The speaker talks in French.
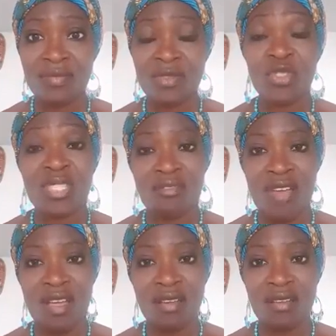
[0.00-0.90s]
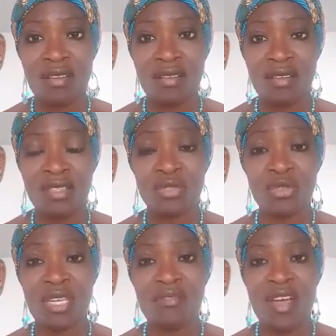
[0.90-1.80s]
Tu t'en vas, tu
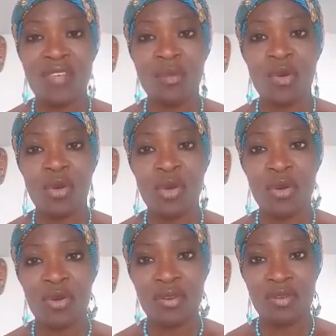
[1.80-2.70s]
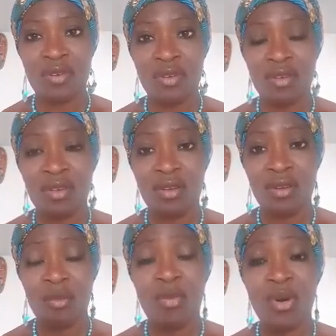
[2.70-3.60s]
t'en vas avec mon cœur.
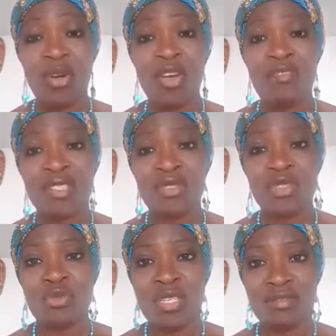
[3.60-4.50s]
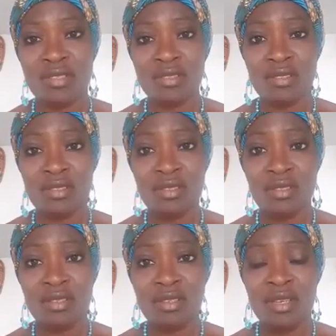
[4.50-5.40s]
Mon cœur va te suivre.
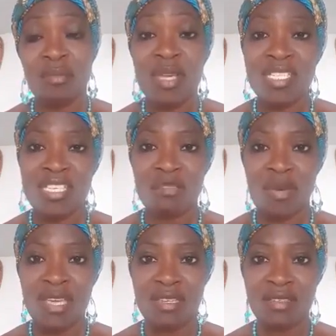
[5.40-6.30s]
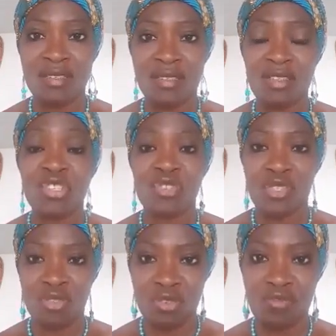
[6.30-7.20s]
Mais j'espère que je vais
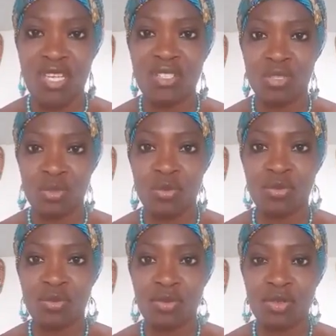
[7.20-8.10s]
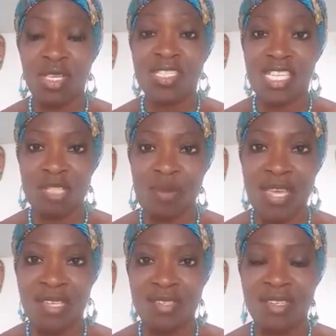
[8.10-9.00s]
te revoir un jour.
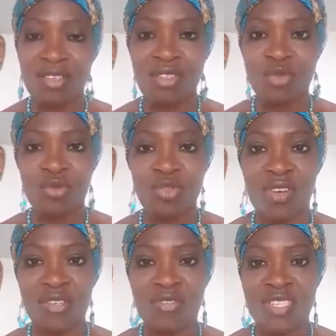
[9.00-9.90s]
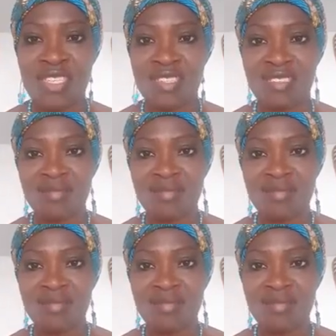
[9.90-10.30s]
J'espère qu'un jour tu vas revenir.